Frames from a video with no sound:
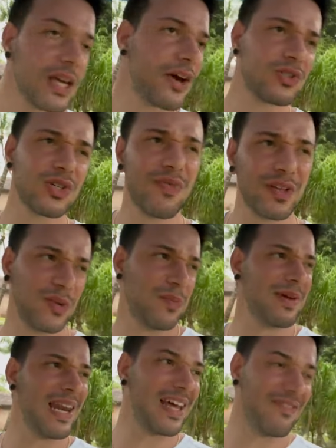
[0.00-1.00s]
e ho già fatto
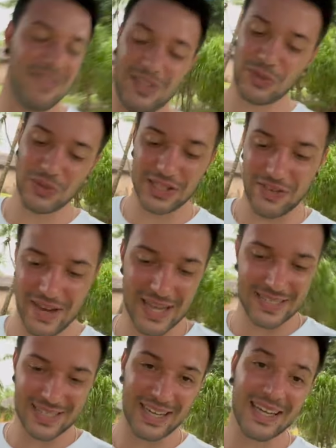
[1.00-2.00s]
mille avventure
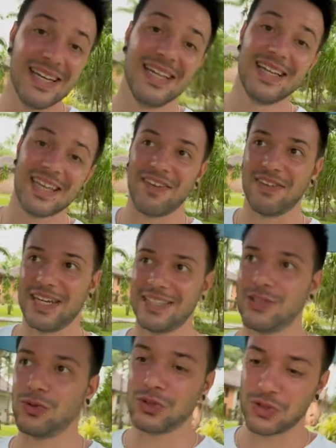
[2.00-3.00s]
diverse che vedrete
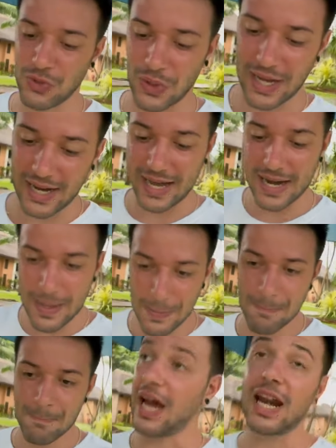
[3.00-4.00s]
tutte sul canale.
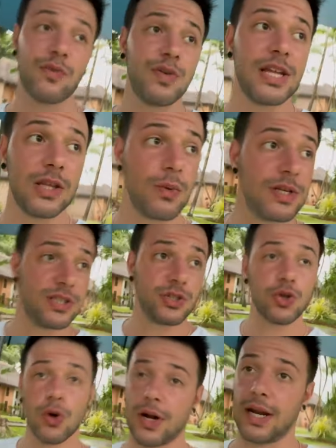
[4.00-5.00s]
Alla fine di questi
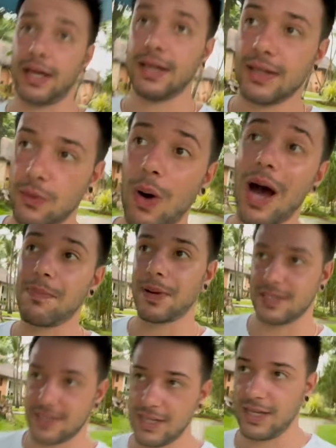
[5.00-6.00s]
giorni, qua a
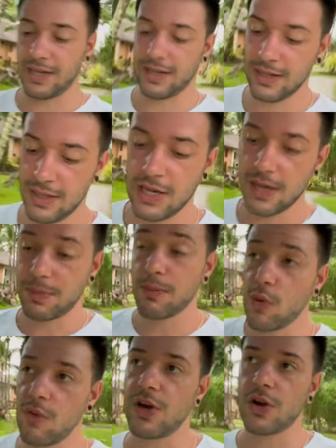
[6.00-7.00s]
Praslin, mi
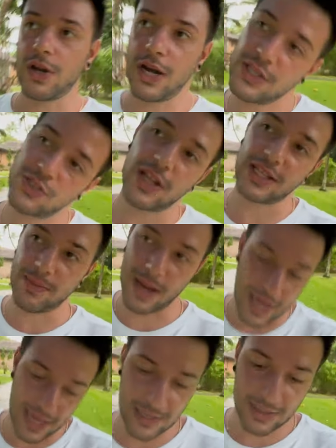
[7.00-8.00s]
muoverò nell'isola di
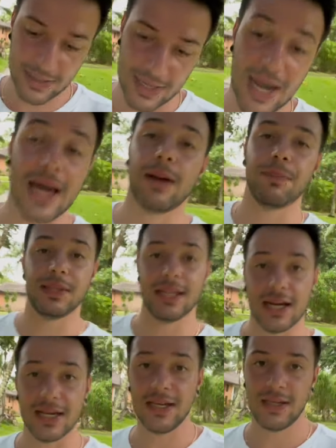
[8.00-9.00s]
Maé, che è la
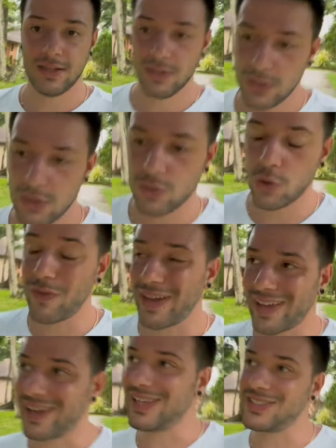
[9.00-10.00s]
capitale, dove
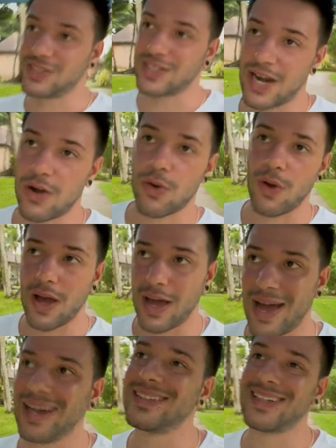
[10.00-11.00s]
anche lì ci saranno
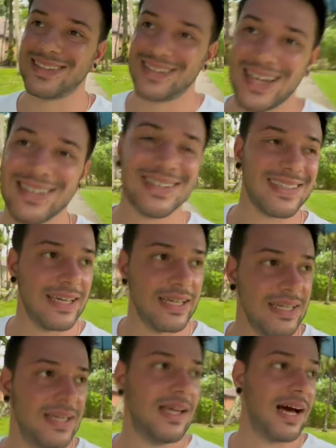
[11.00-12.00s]
altrettante
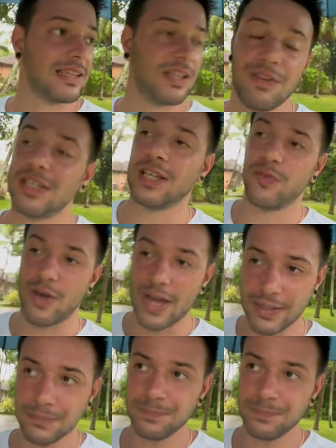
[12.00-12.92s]
attività da fare,